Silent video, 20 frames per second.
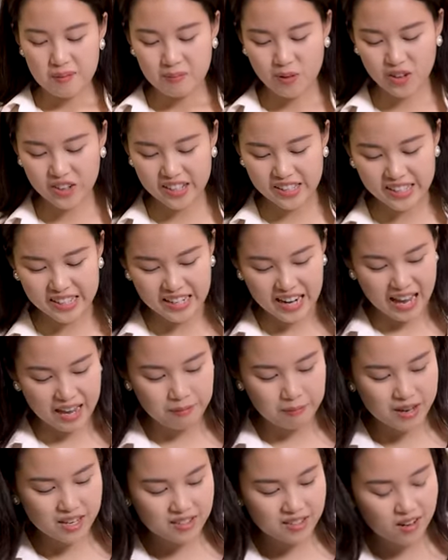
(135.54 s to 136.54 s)
Mọi người nhìn này,
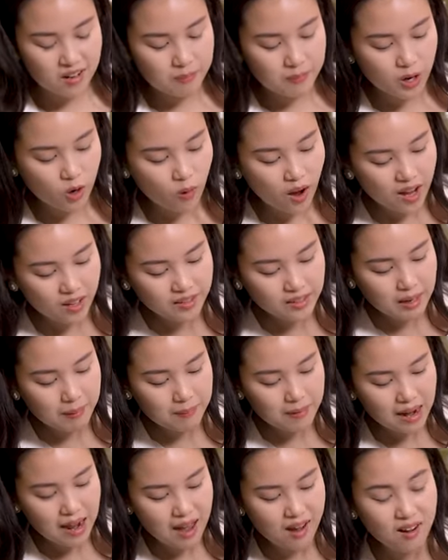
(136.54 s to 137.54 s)
bây giờ mới khoảng
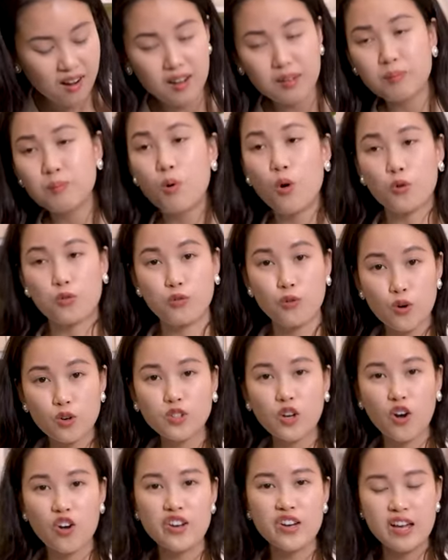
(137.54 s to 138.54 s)
tầm là hơn 1 phút
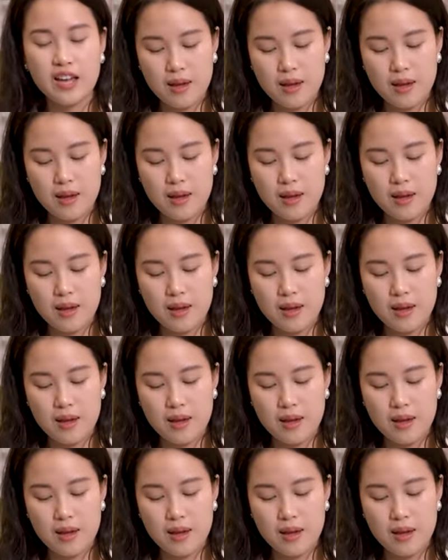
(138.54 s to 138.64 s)
thôi